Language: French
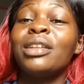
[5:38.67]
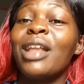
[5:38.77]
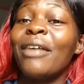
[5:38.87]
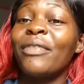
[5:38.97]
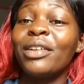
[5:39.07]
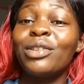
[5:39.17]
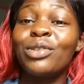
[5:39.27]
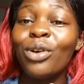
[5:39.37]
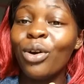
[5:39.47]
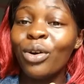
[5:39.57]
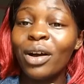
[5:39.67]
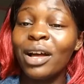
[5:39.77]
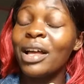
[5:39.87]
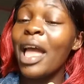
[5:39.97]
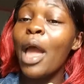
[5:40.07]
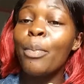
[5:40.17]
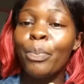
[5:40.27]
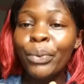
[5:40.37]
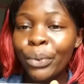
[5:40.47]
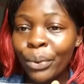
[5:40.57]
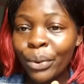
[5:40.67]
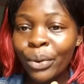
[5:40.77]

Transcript: En fait, l'eau est pure.